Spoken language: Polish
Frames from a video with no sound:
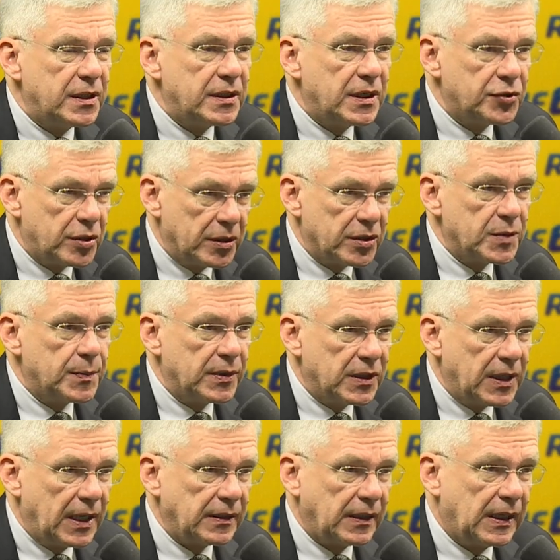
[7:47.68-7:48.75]
e, naszego
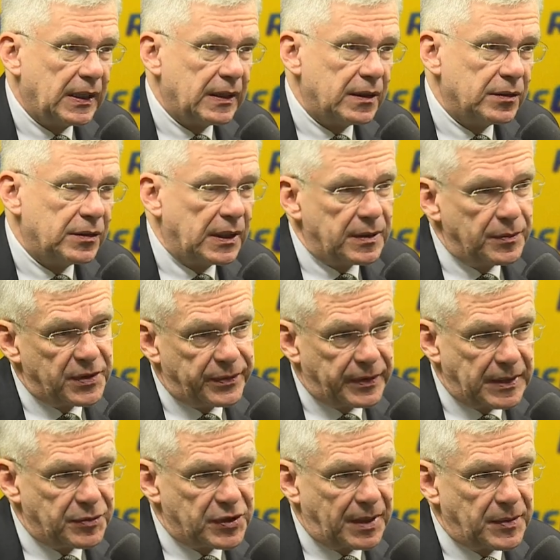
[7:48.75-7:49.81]
spotkania o takim
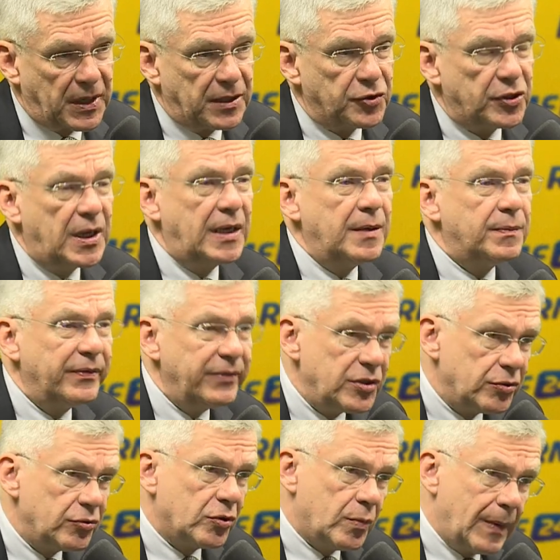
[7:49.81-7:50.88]
swoim zamiarze, ale
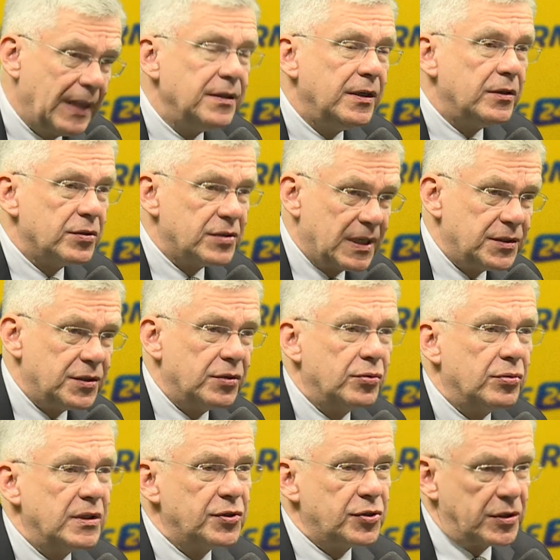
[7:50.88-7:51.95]
powiedział dokładnie i to
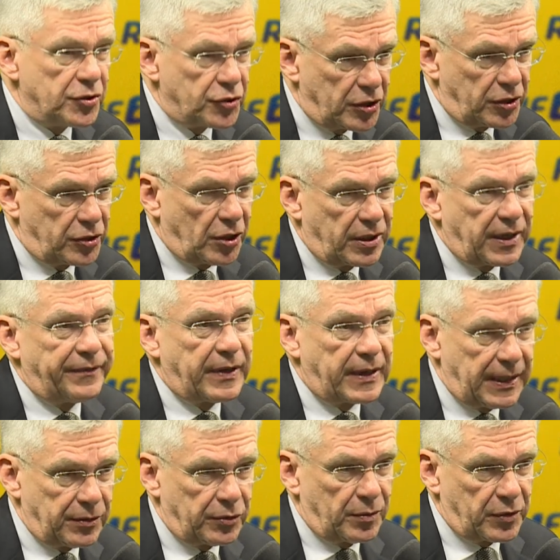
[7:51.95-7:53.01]
zacytuję, że jeżeli to
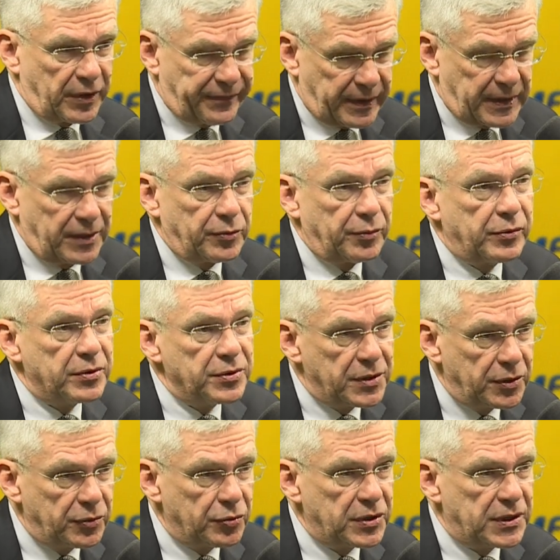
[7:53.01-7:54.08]
referendum, referendum
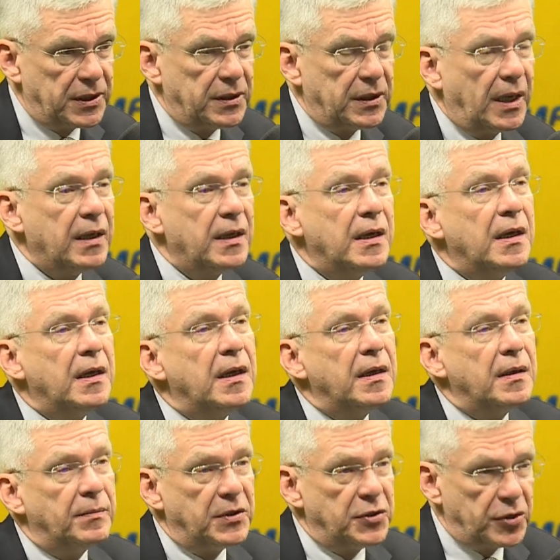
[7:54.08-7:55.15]
konstytucyjne
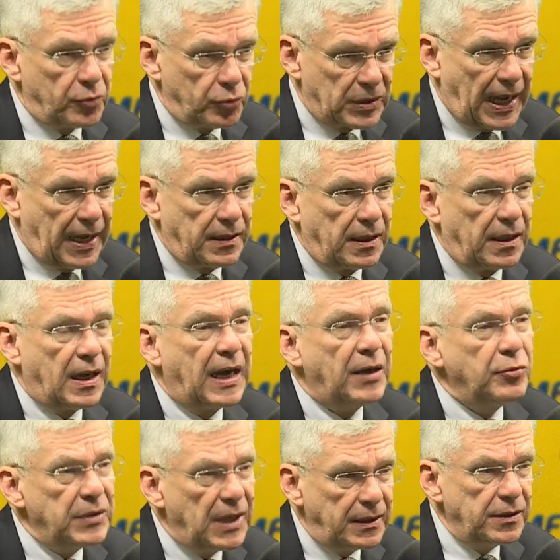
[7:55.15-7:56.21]
będzie udane, a
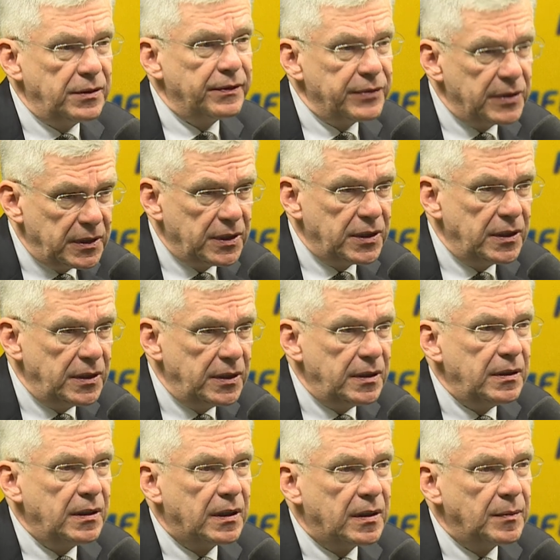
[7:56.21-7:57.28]
udane to wtedy,
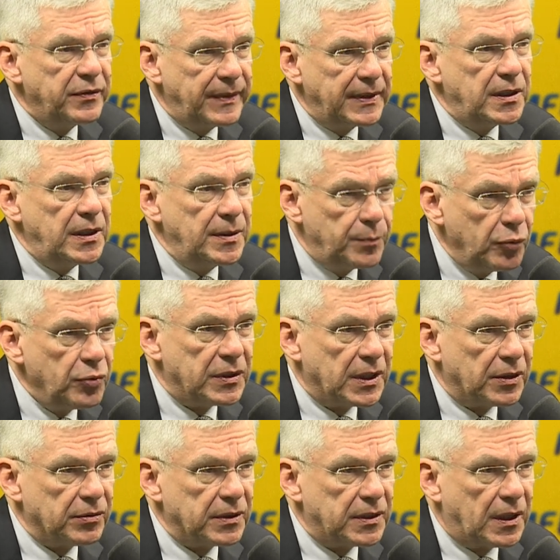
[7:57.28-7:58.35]
kiedy obywatele
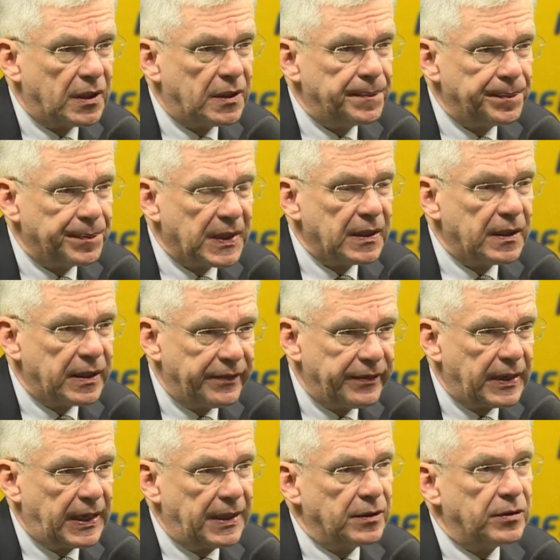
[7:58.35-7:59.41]
pójdą do
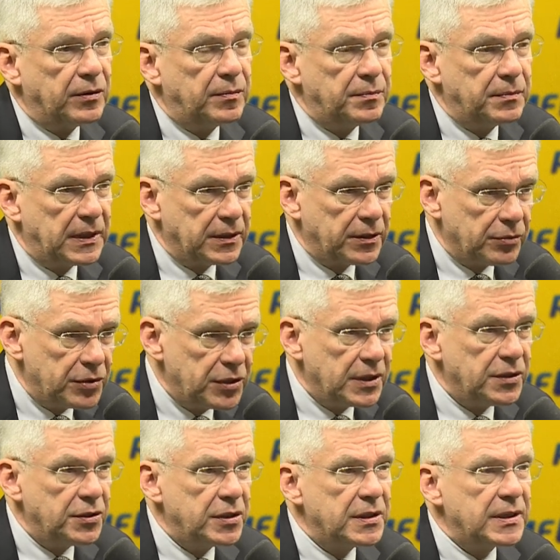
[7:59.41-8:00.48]
referendum, będą
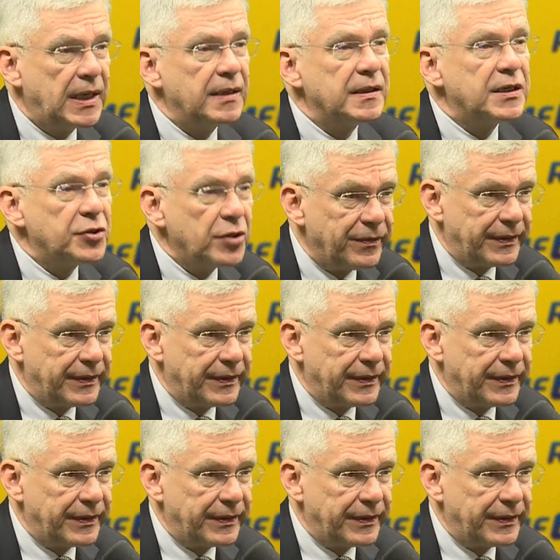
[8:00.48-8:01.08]
chcieli się zaangażować